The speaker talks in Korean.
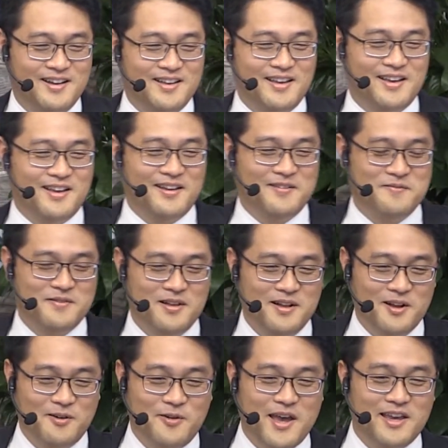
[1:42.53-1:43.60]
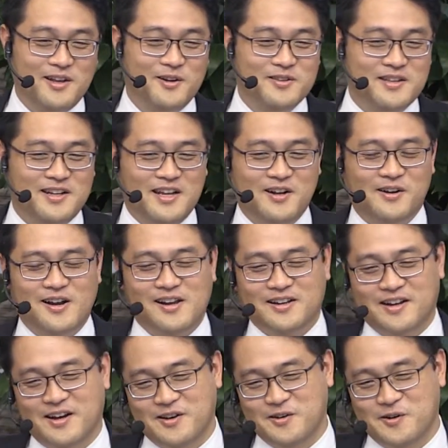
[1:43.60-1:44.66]
예. 왜 이런 일이
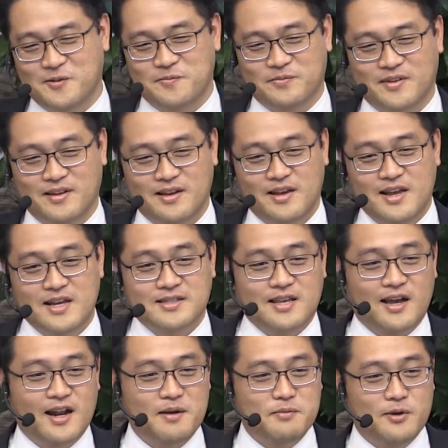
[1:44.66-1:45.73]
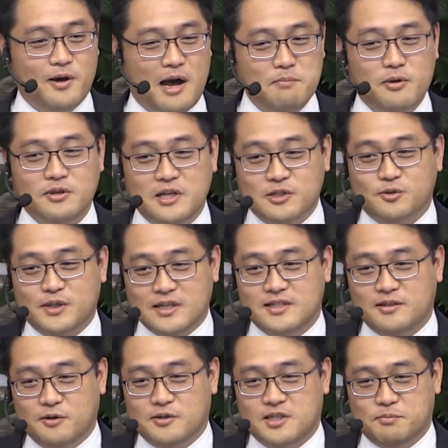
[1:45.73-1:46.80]
일어날까요? 사람이요 한번
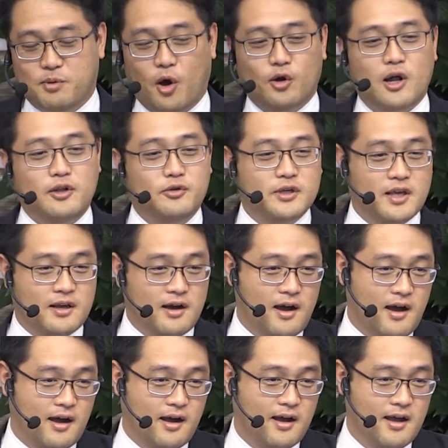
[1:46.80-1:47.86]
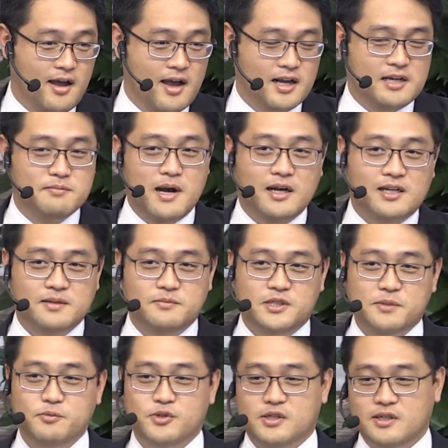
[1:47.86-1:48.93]
익숙해진 것이 변화되기가 그만큼
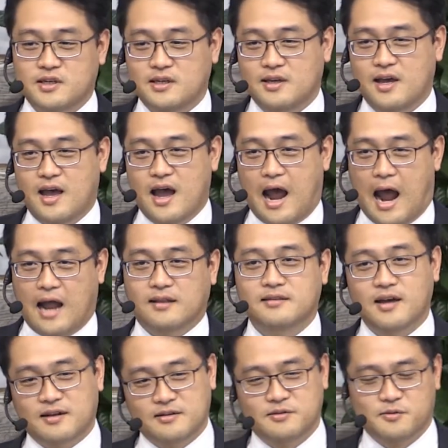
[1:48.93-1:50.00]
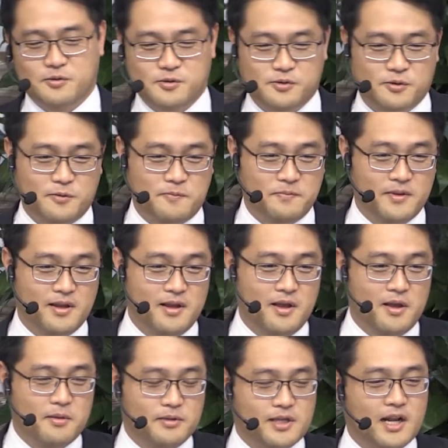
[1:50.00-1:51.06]
쉽지 않다는 거죠.
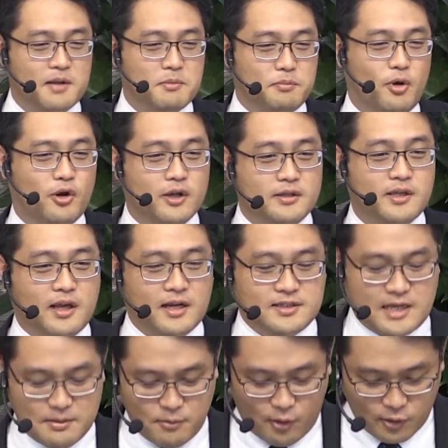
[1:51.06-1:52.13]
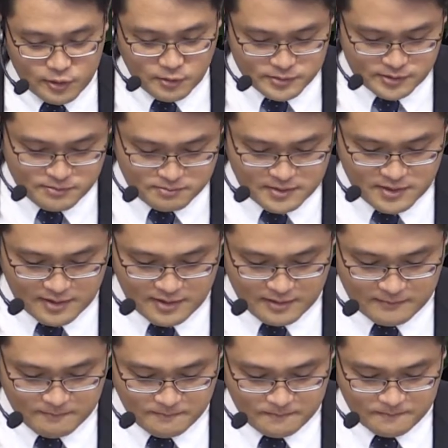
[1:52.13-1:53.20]
사람이 변화되기가 참 어렵습니다.